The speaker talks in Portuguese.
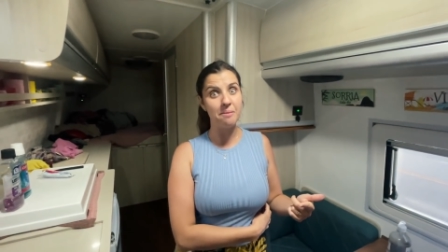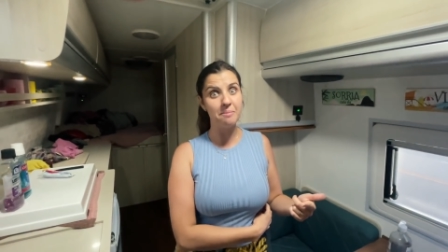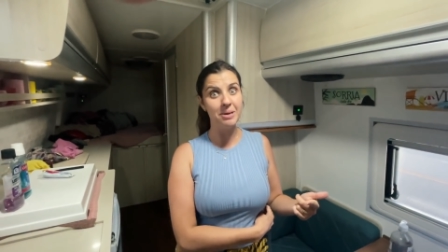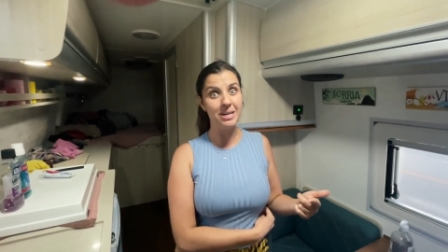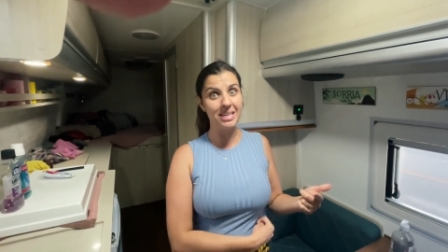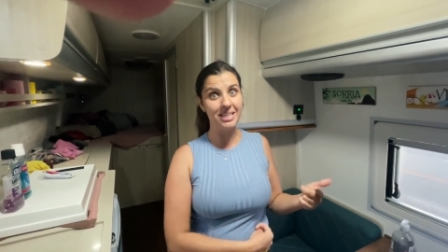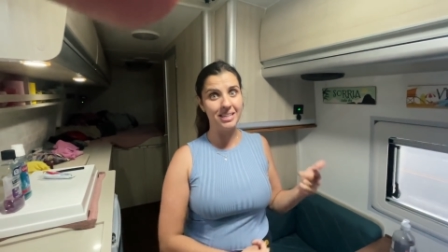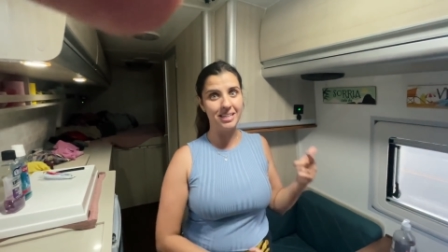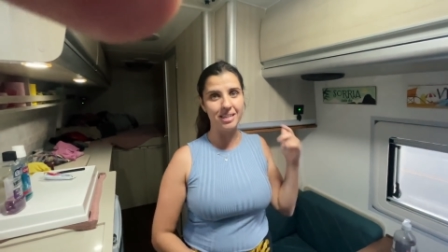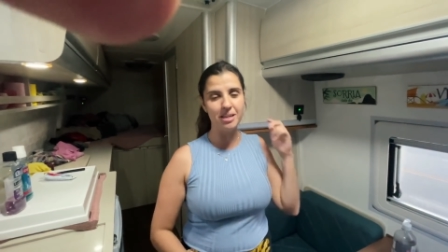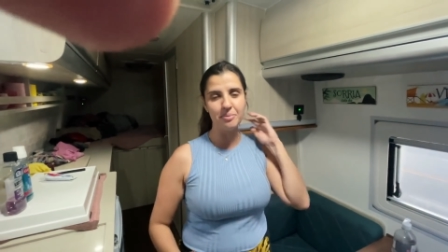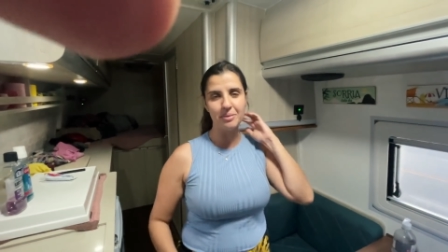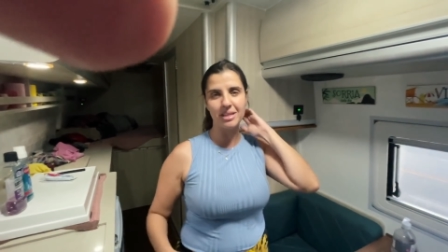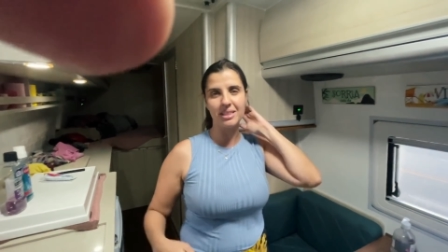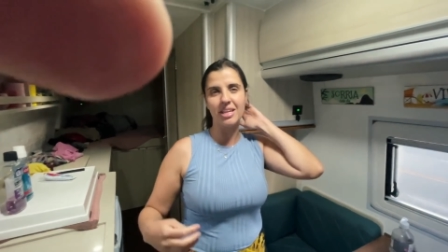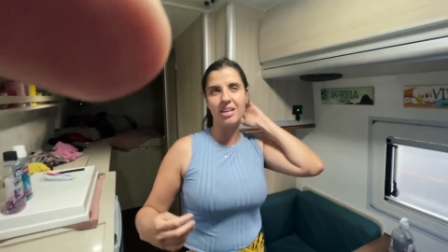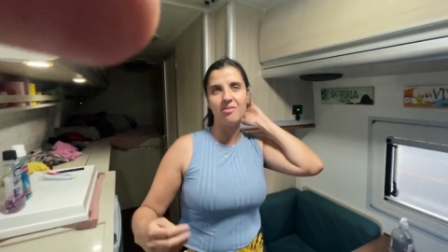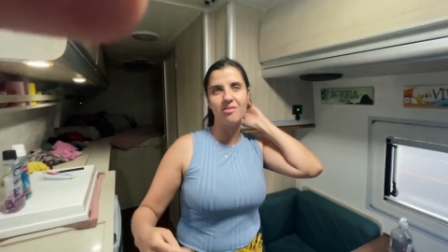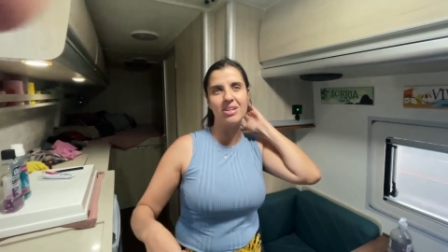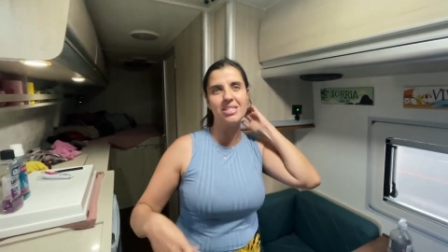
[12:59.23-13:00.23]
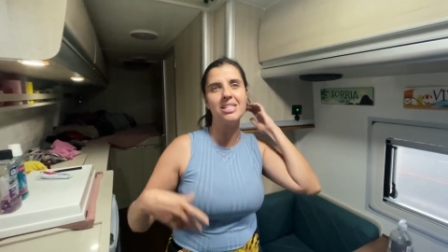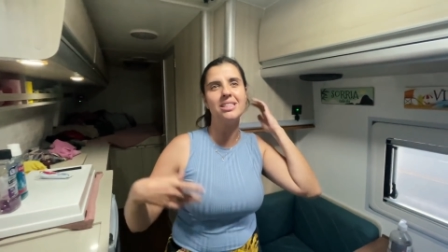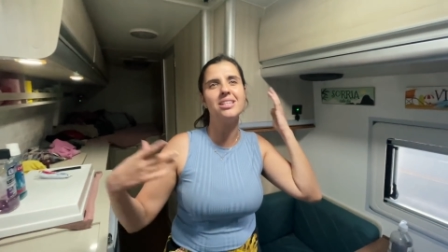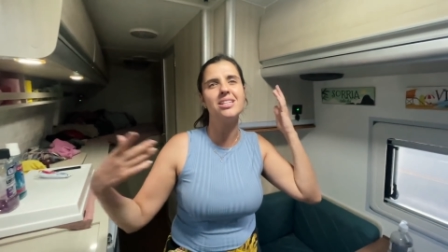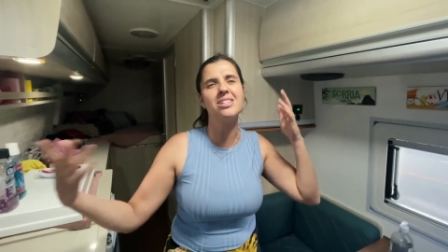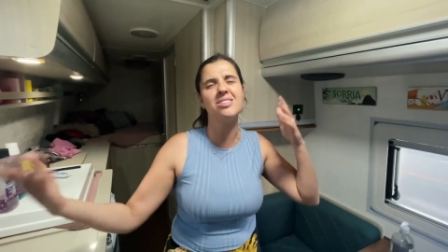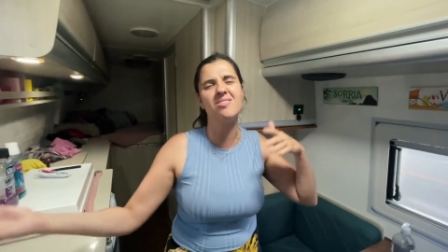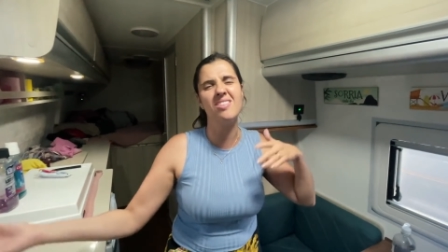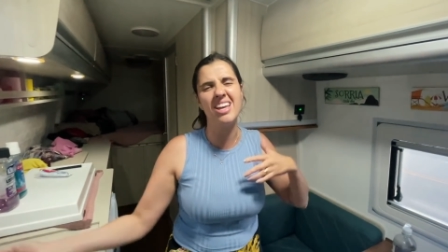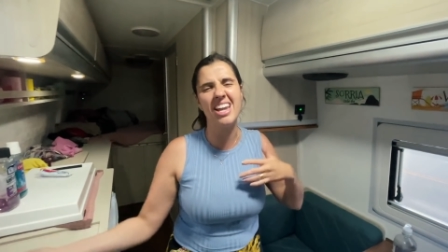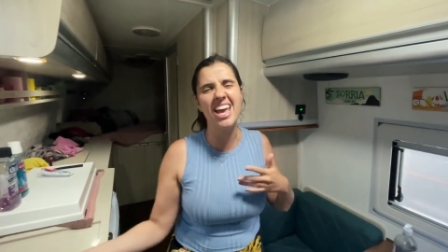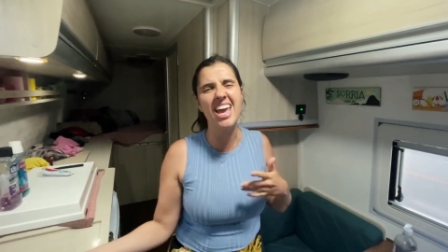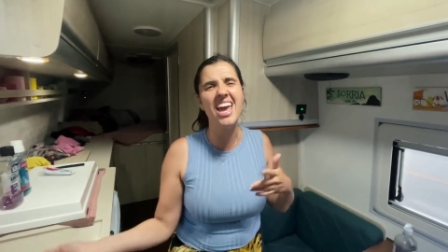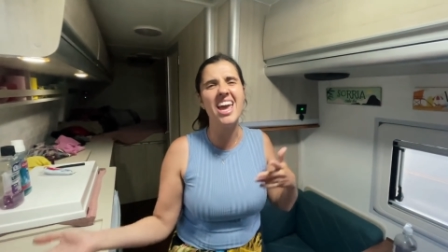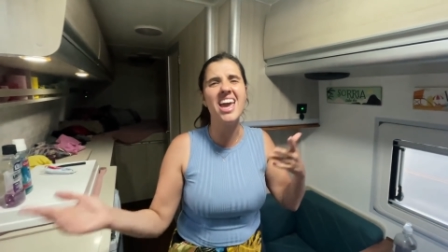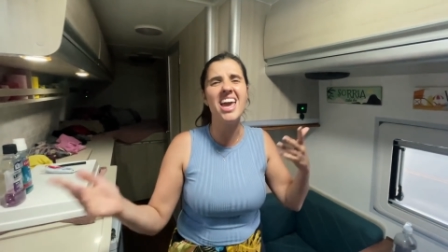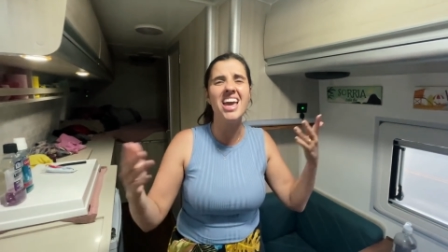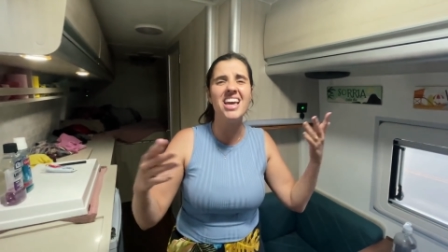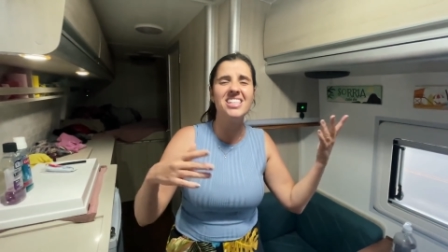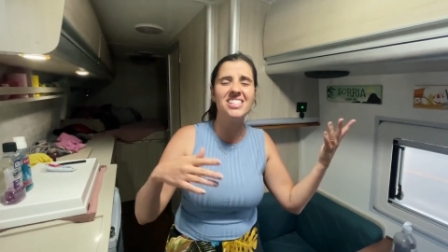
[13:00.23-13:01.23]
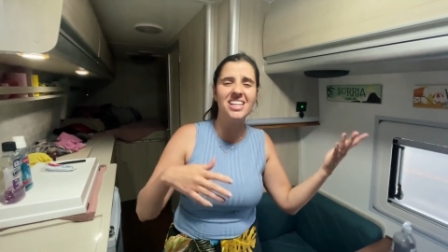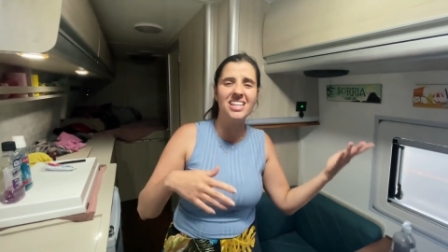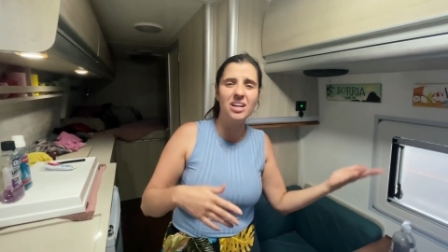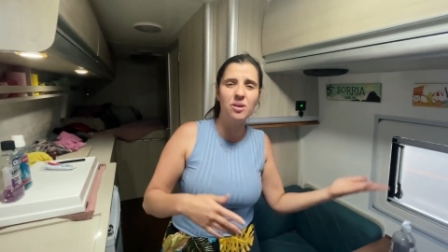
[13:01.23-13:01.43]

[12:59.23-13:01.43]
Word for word: amanhã, porque tem que fazer transferência é.